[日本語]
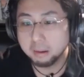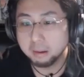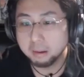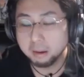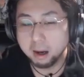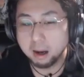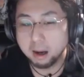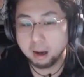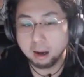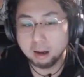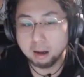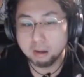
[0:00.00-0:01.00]

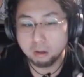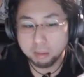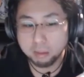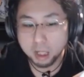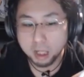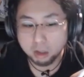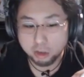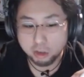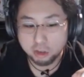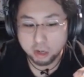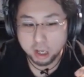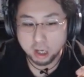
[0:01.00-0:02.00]
あー、それはまあ特殊
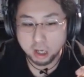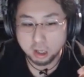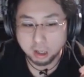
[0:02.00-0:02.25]
例かな。